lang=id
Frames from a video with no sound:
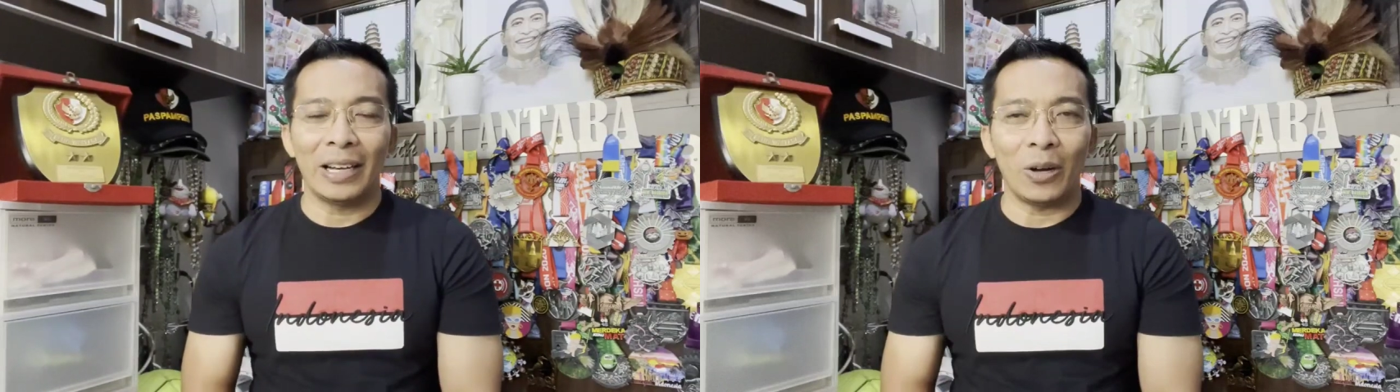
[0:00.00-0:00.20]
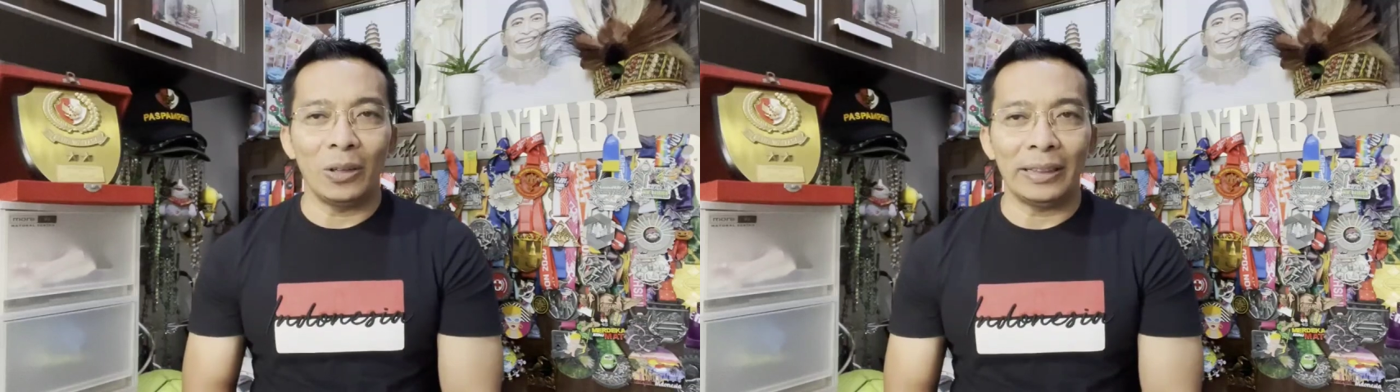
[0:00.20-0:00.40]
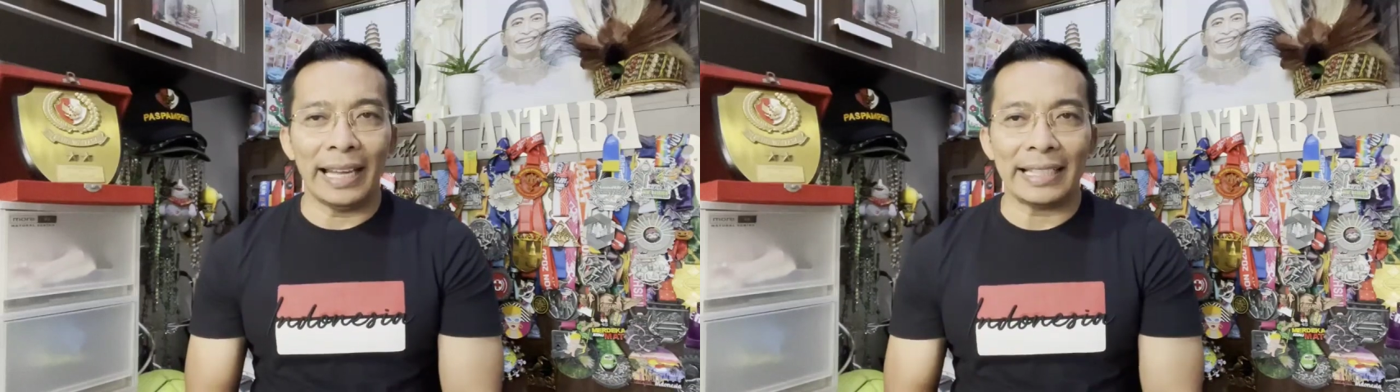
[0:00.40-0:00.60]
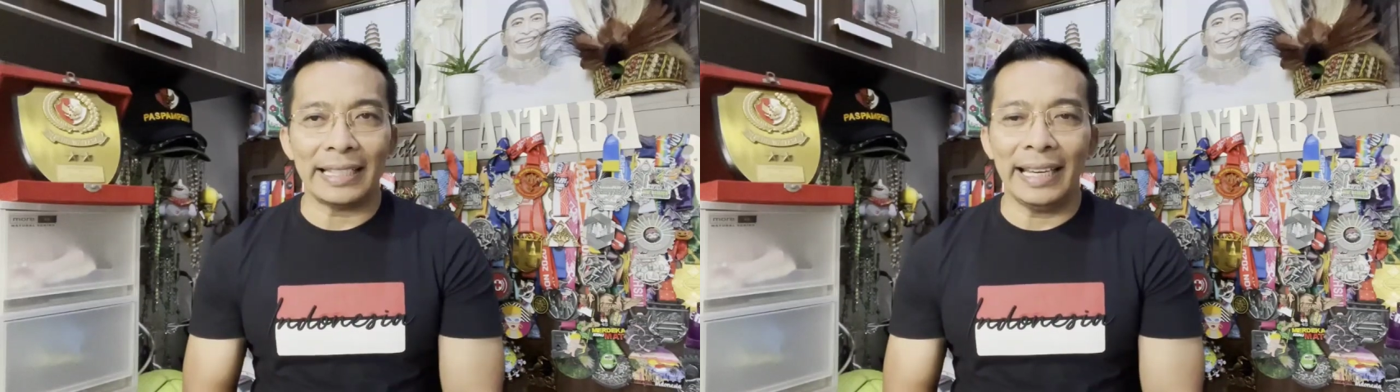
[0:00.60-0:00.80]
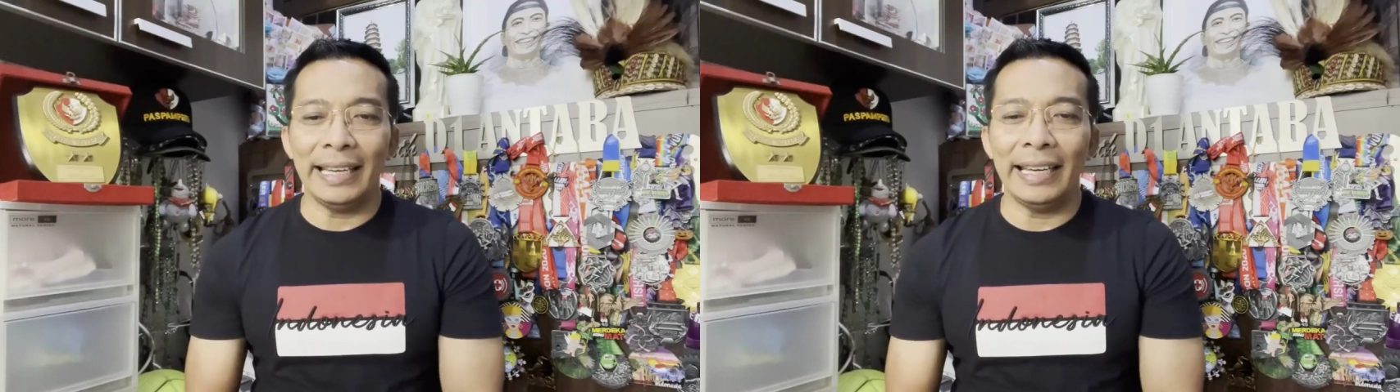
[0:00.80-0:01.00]

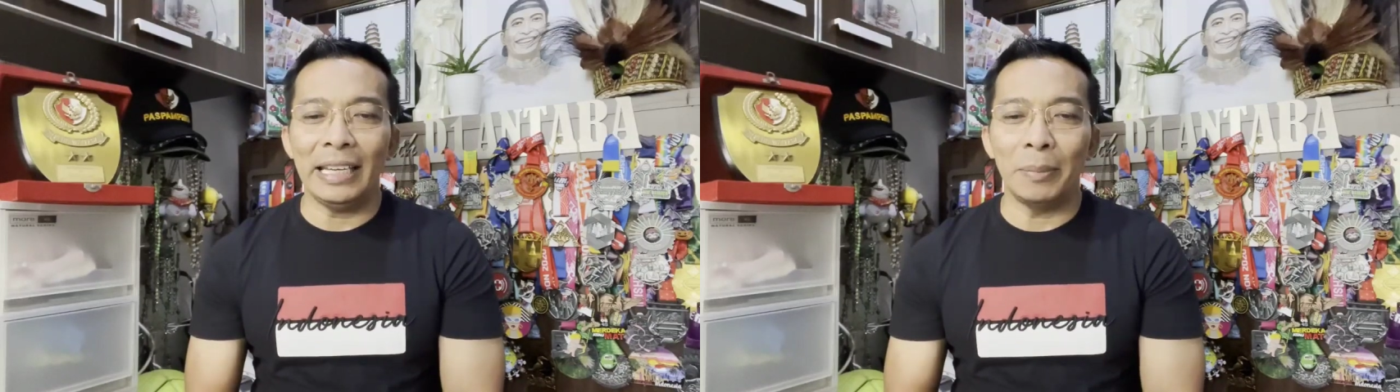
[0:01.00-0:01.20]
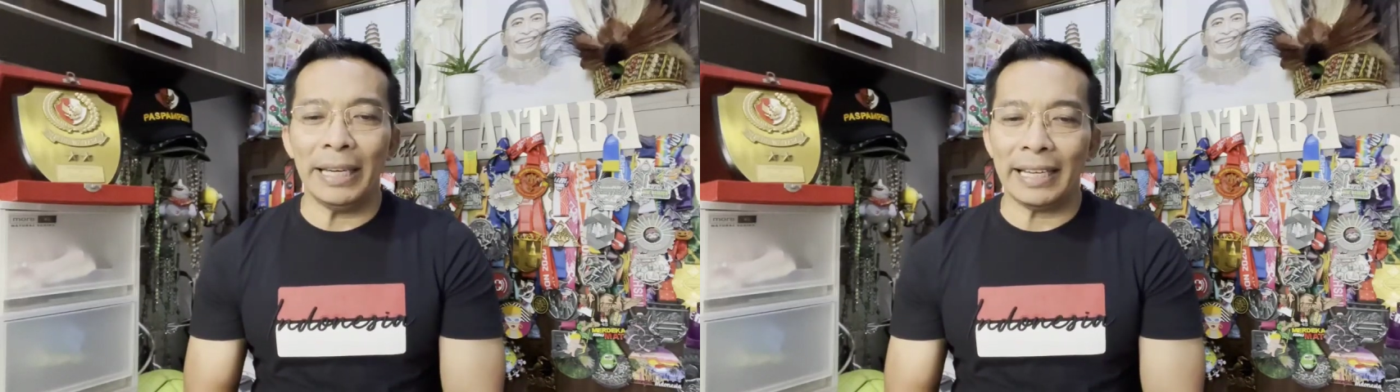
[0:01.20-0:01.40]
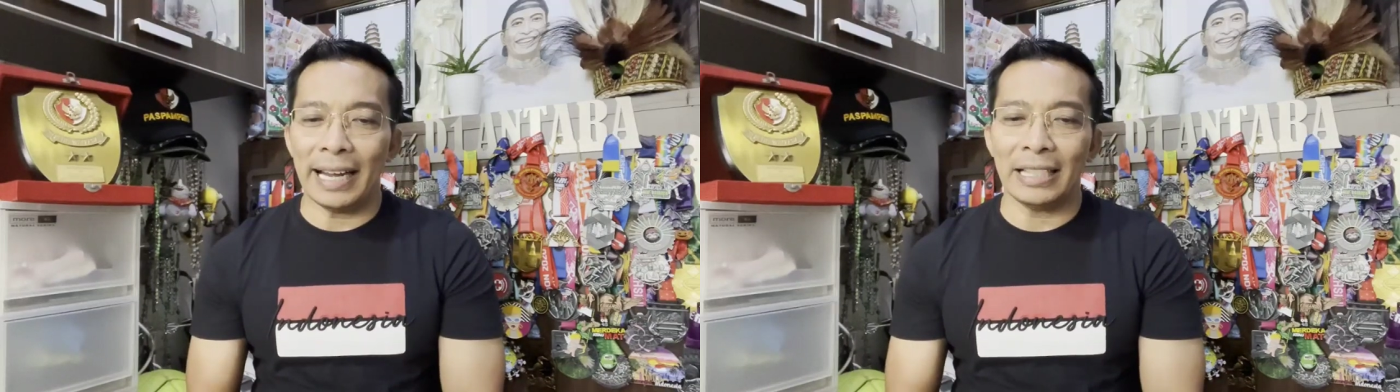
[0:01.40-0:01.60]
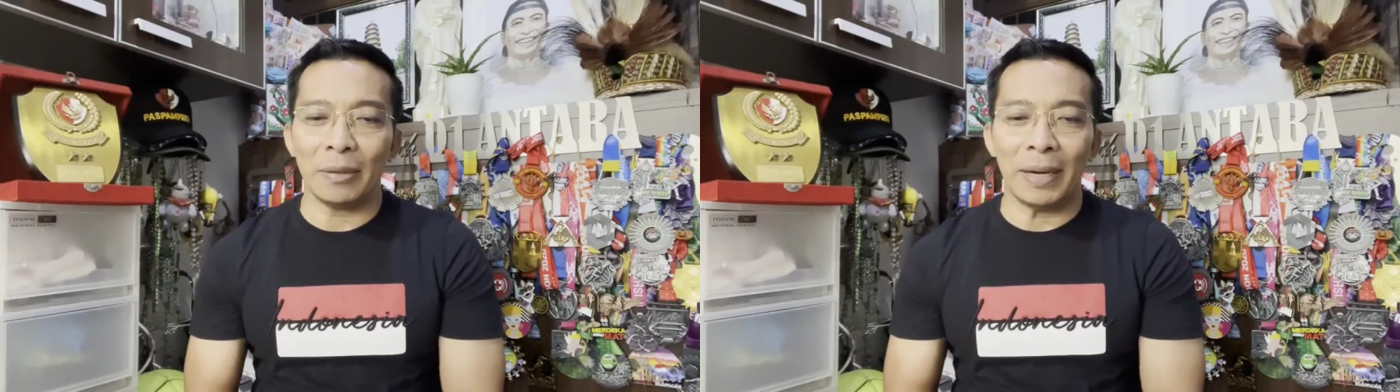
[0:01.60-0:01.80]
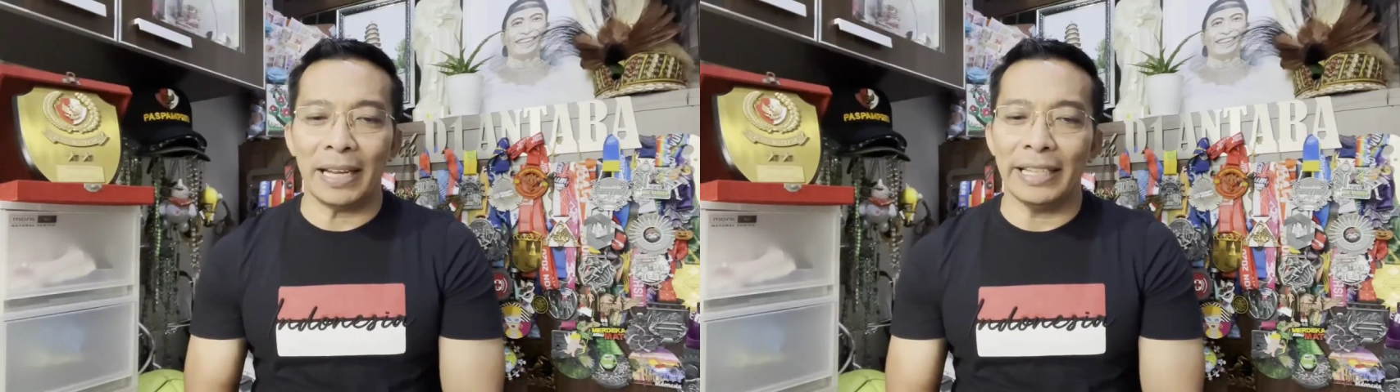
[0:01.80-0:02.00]
Konteks ini diberikan
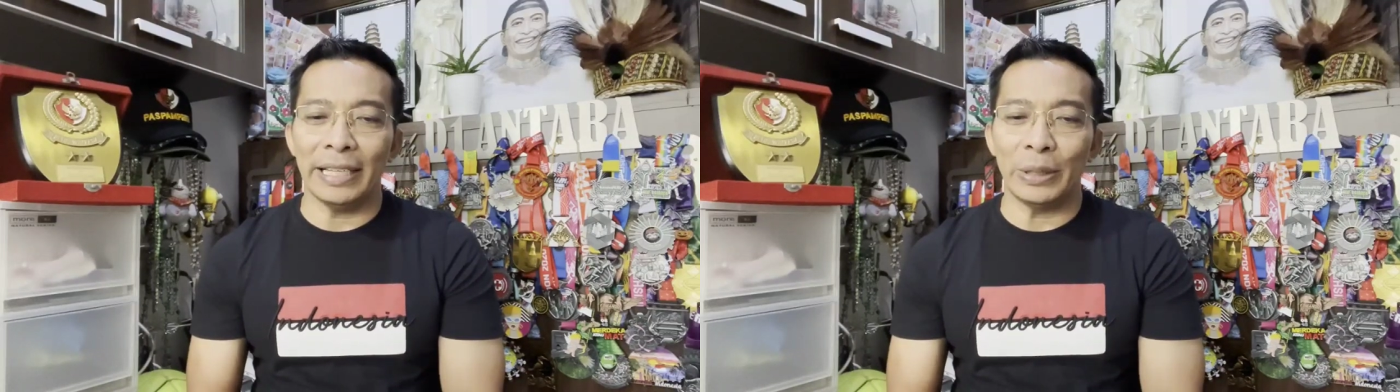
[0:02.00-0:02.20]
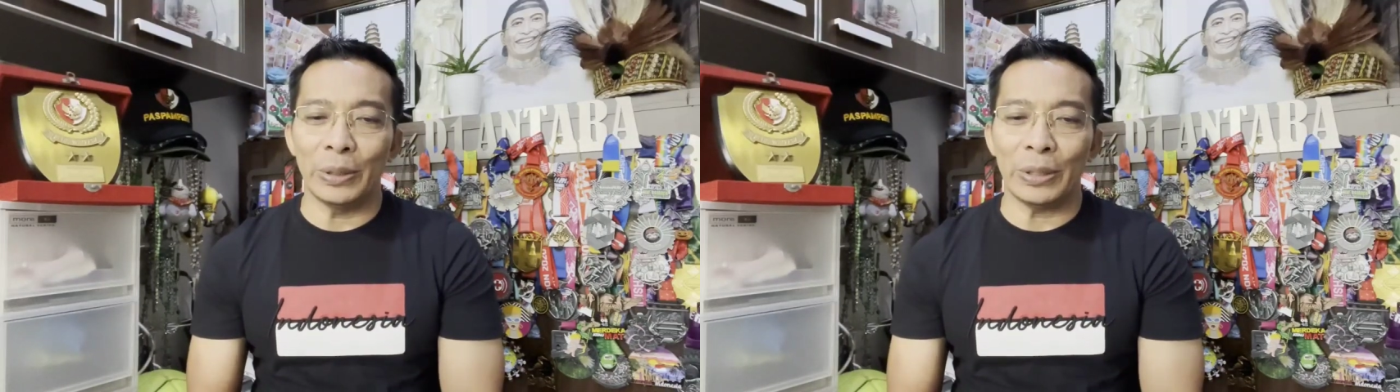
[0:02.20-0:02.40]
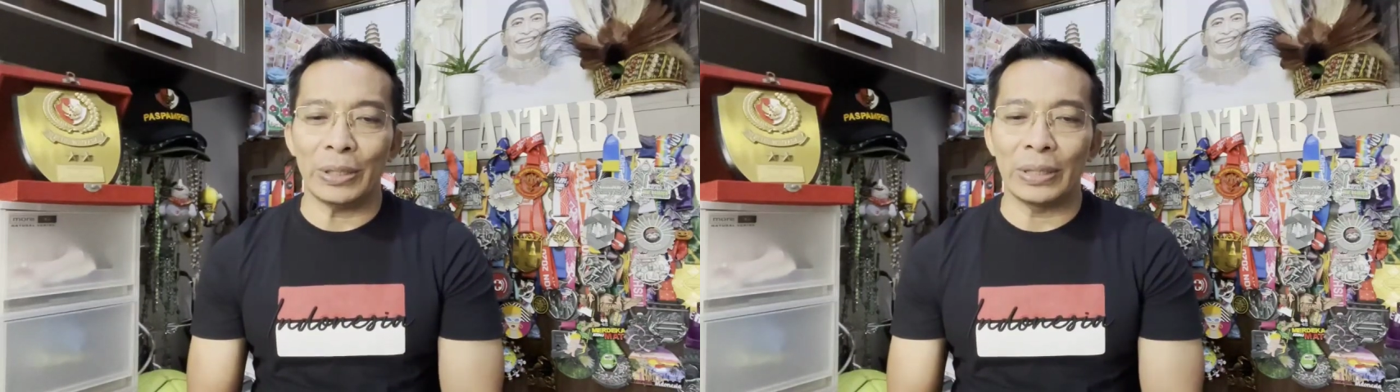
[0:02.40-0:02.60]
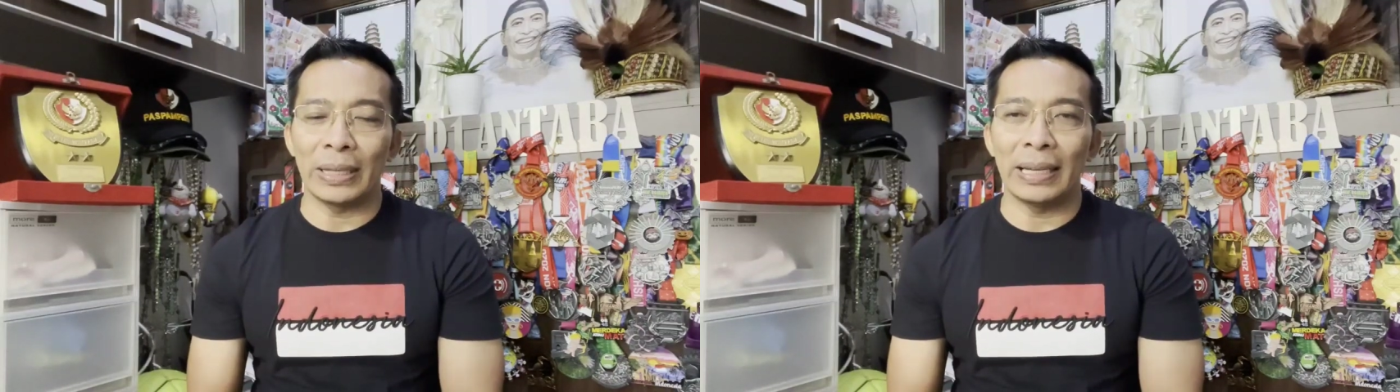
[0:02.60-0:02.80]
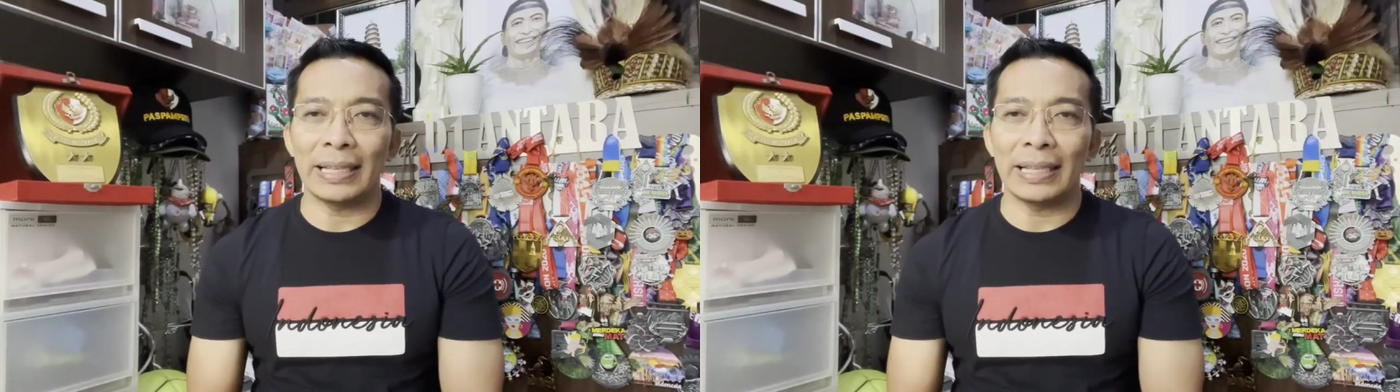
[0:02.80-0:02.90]
kepada Yesus